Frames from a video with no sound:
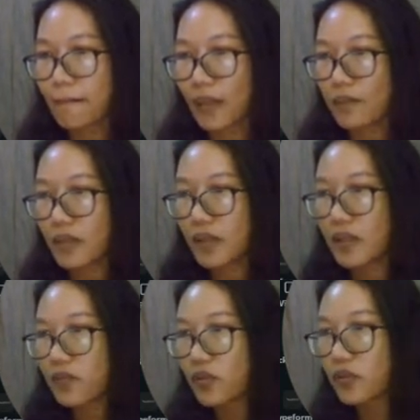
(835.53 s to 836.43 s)
Mana
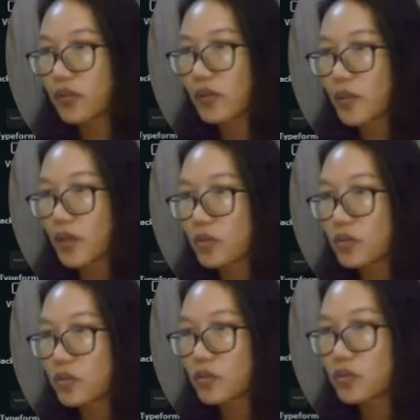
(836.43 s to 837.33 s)
nih foto yang
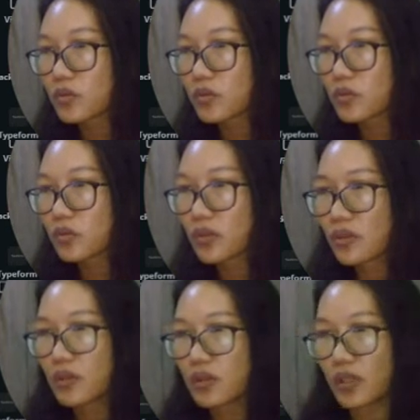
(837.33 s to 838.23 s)
bagus?
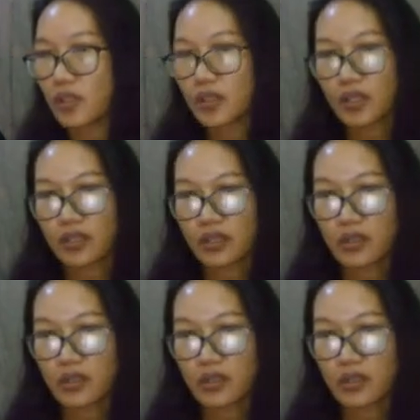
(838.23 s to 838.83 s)
Ini kali ya.